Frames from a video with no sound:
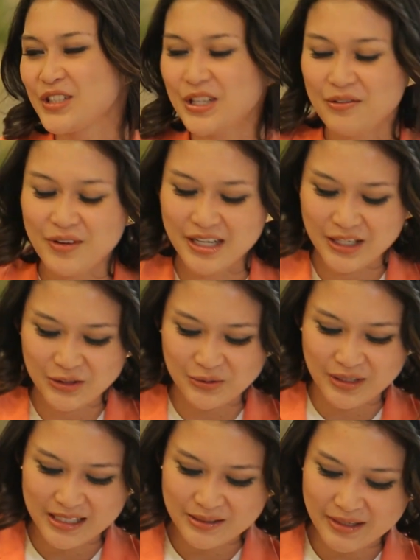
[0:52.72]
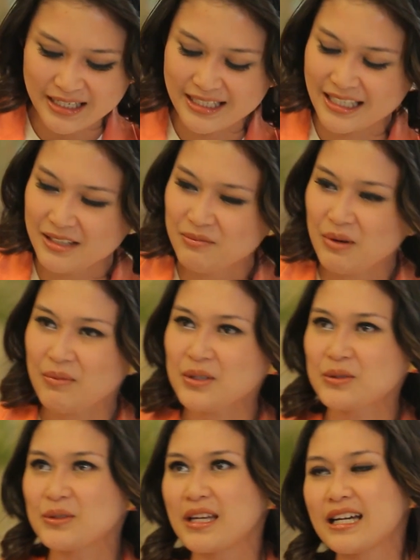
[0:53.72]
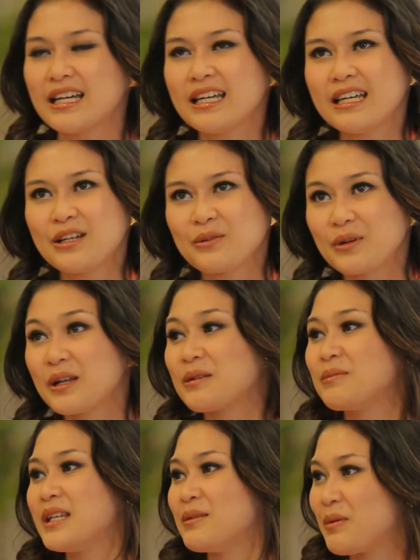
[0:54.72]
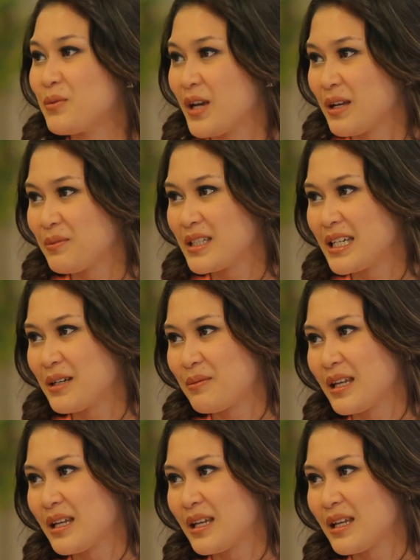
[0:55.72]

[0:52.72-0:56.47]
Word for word: Bicara mengenai tugas Pak, ini kan Bapak sudah kurang lebih lima bulan menjadi hmm.